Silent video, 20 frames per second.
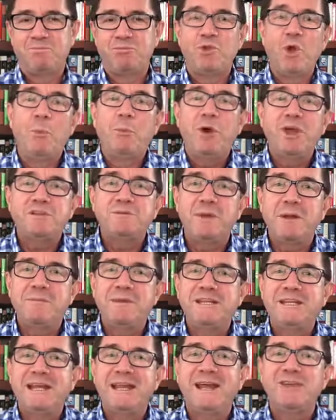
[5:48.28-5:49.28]
No puedes
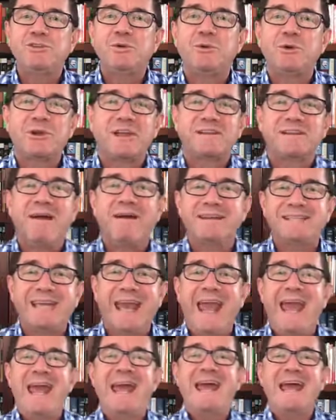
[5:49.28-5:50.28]
permitir eso porque sabes
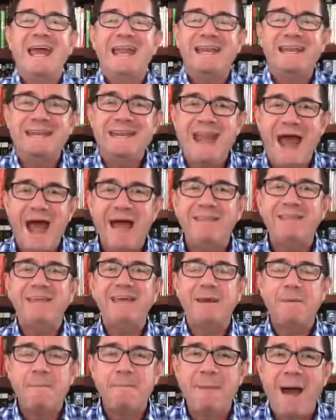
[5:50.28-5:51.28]
que
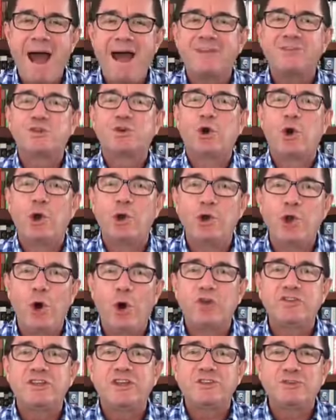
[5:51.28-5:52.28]
nadie más
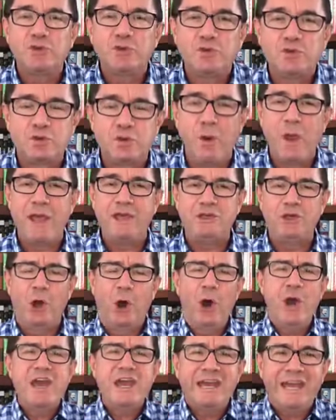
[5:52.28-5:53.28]
conoce tu
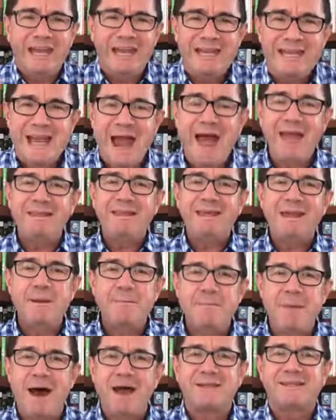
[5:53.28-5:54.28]
sueño y nadie
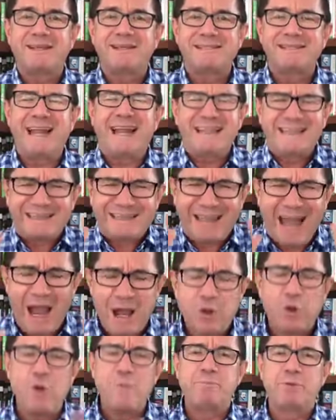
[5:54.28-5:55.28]
más está
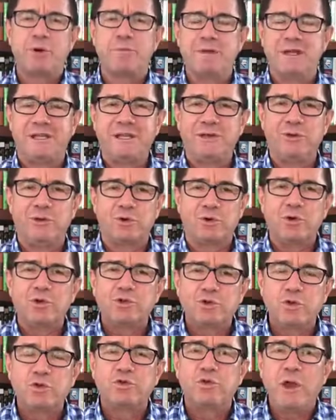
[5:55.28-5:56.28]
tan comprometido con
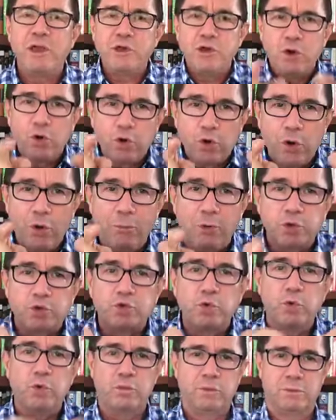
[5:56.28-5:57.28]
tu sueño como
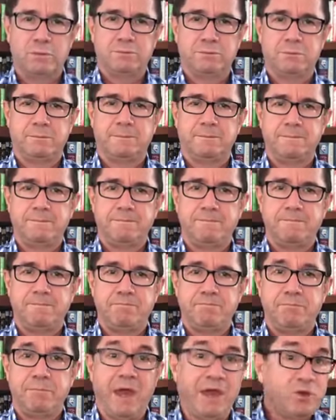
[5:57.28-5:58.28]
tú.
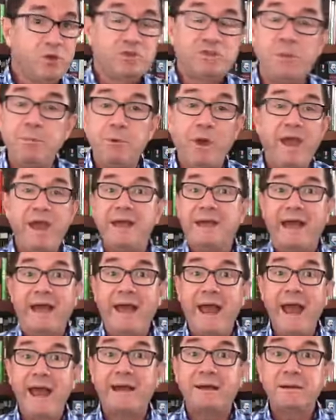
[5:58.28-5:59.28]
Ellos te pueden
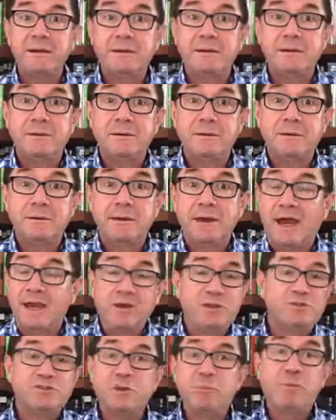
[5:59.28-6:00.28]
querer,
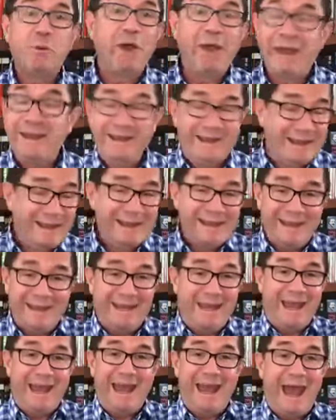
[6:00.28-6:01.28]
ellos te pueden
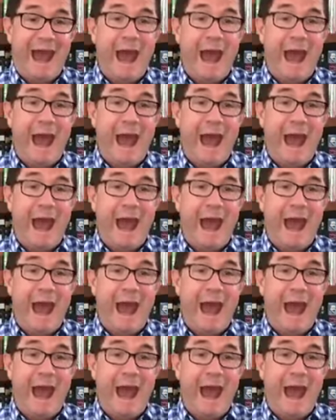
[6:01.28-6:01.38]
eh,